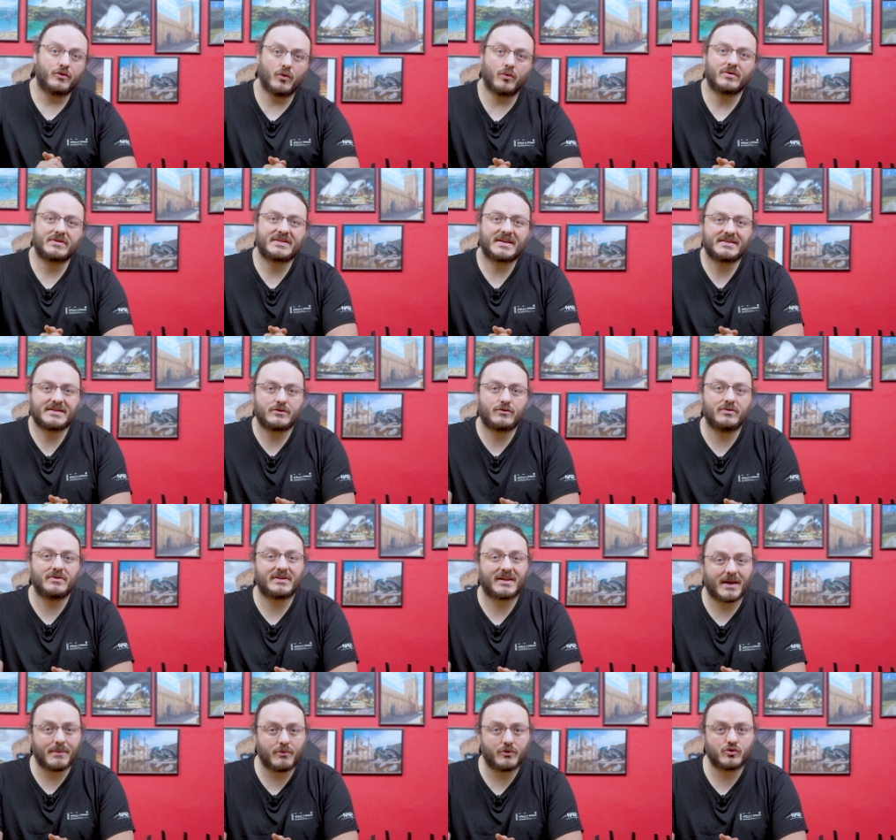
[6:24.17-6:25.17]
Donc ça c'est une
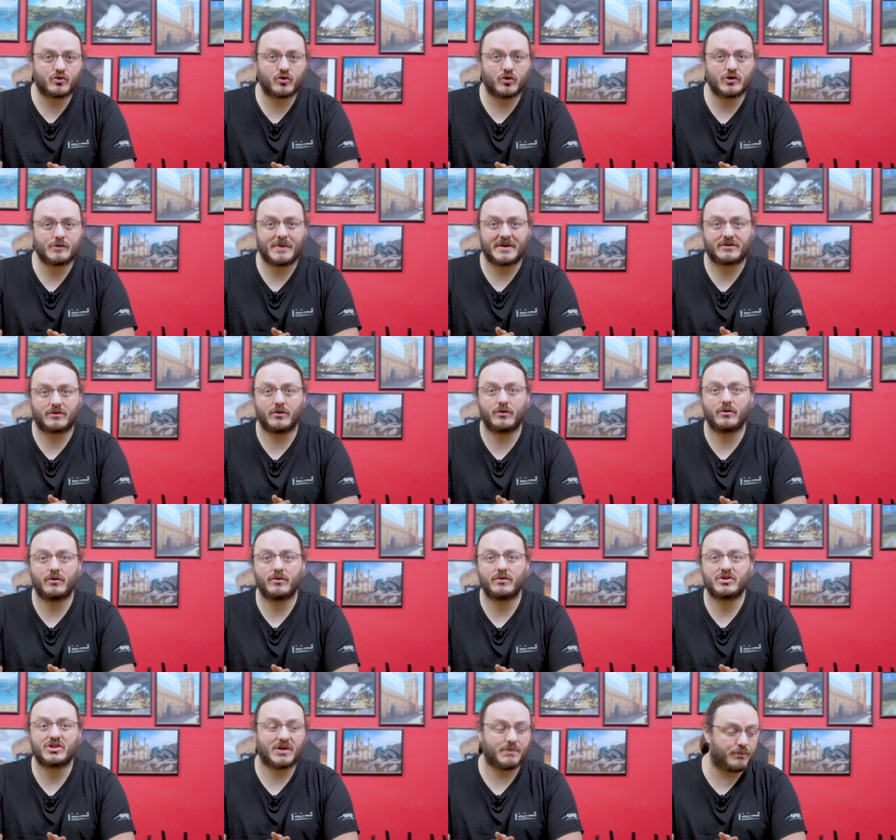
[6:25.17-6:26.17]
très bonne chose parce
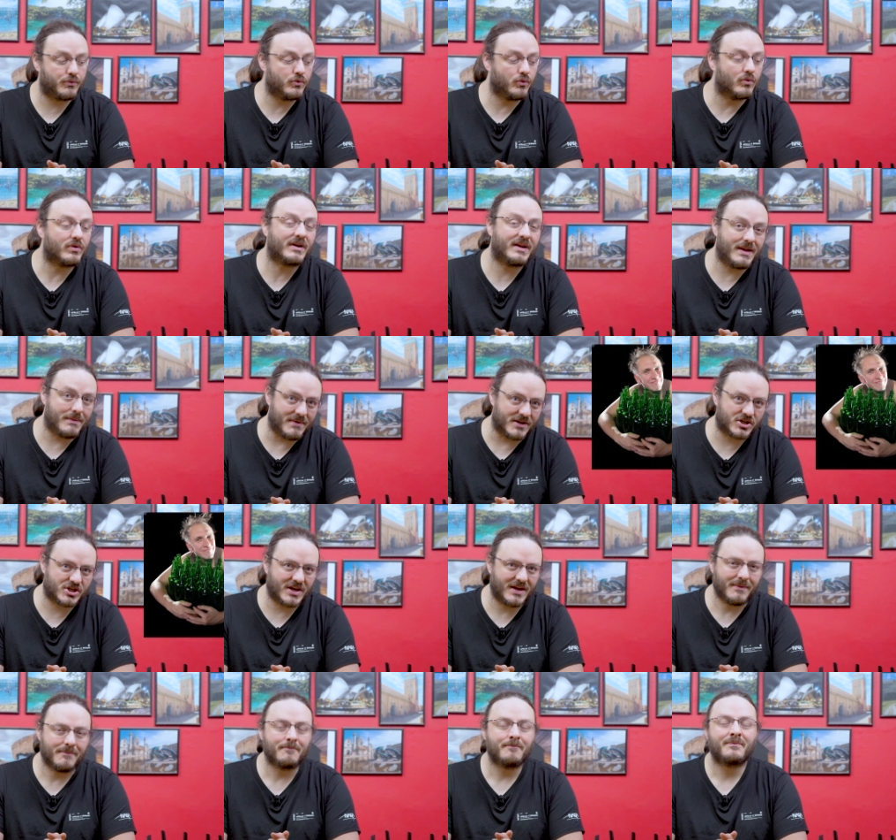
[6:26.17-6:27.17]
que j'ai pu donc les
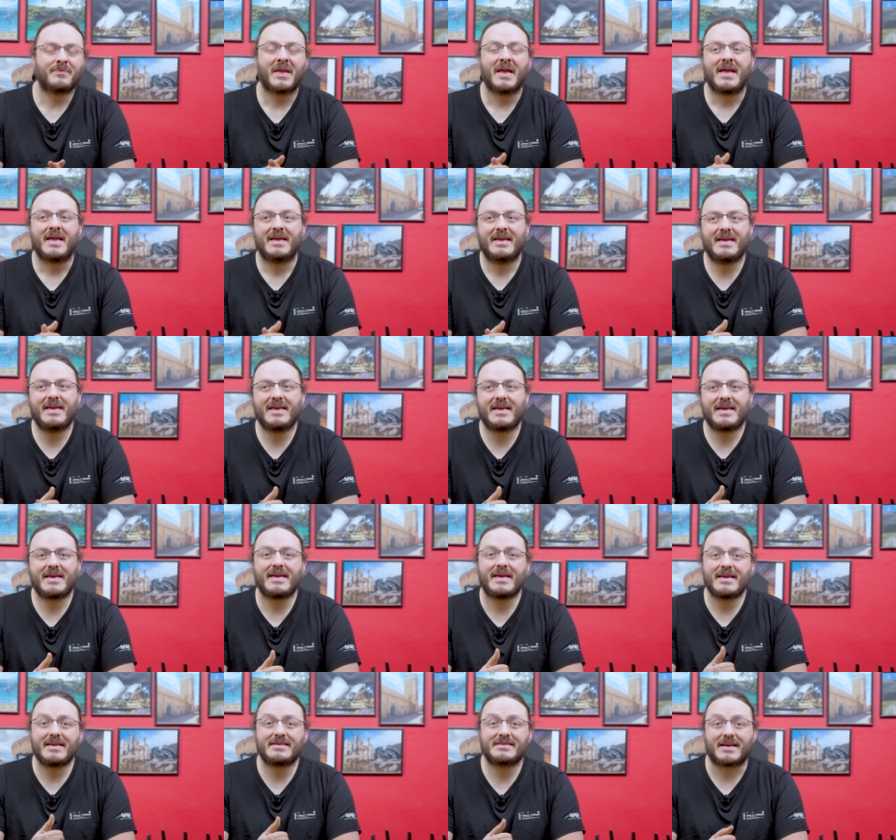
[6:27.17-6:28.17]
mécher.
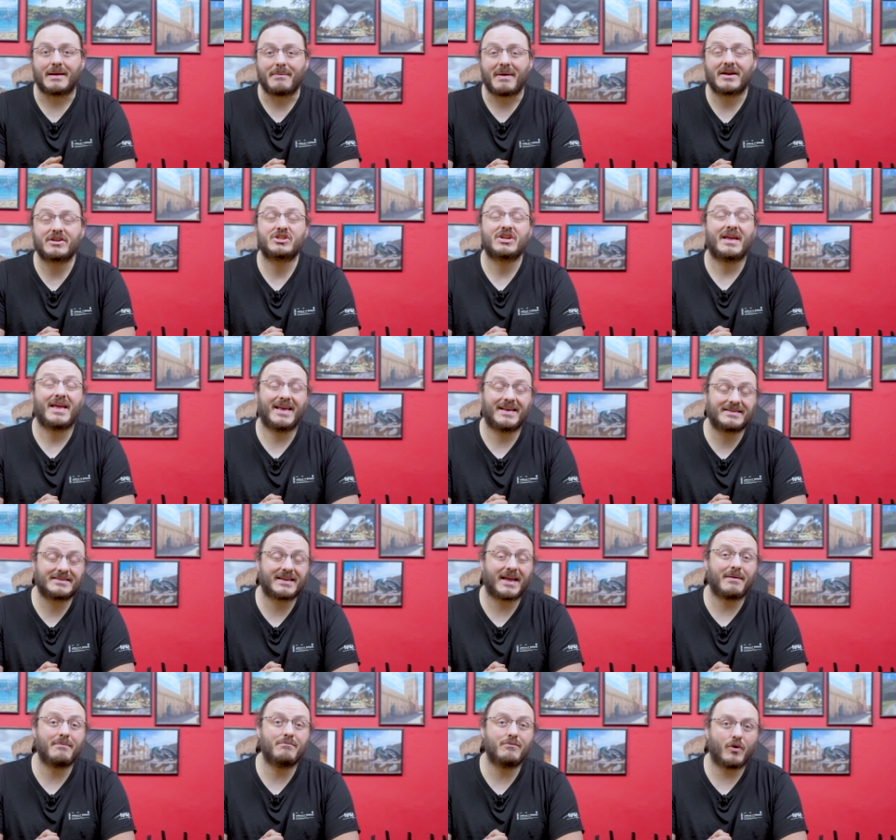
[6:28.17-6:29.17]
Et ça marche
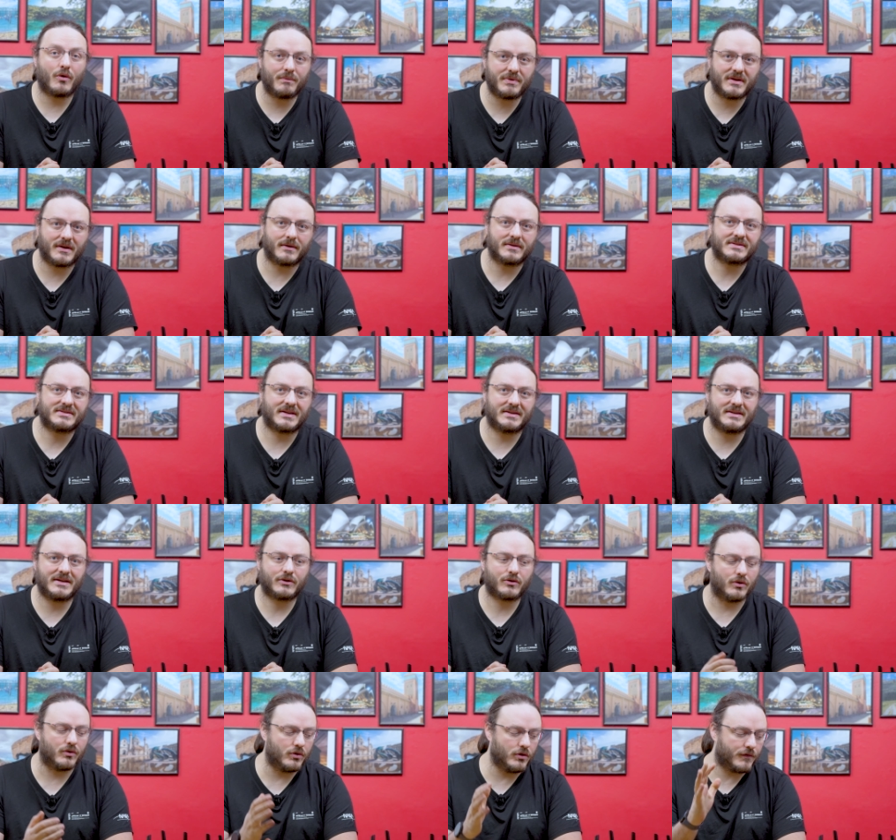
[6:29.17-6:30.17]
extrêmement bien.
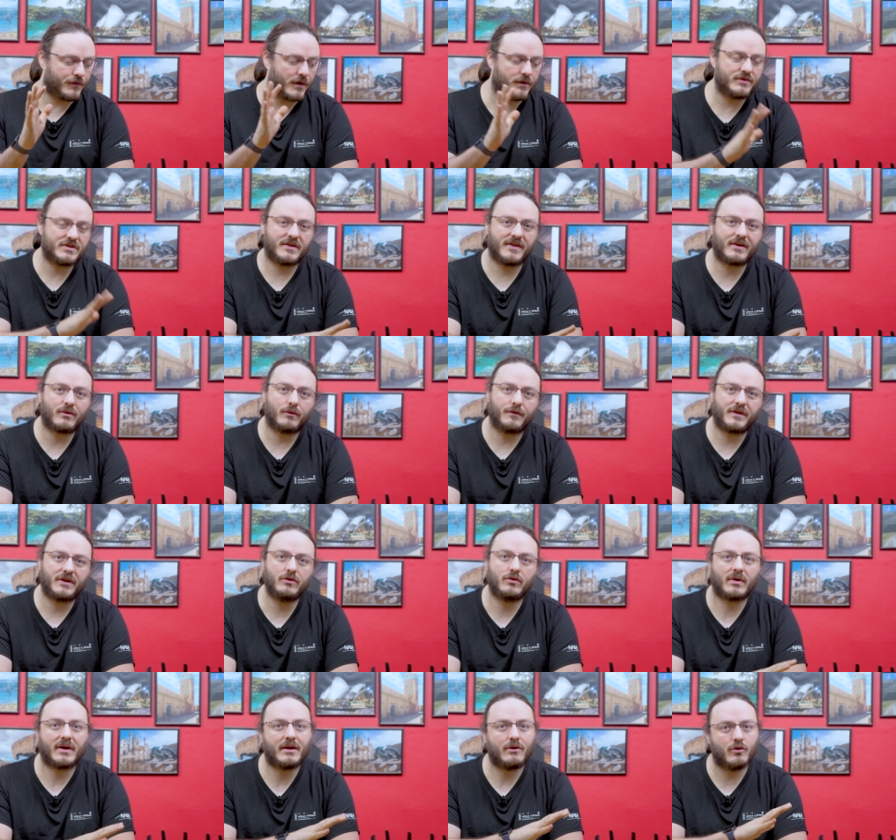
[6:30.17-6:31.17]
C'est-à-dire qu'une fois que vous avez configuré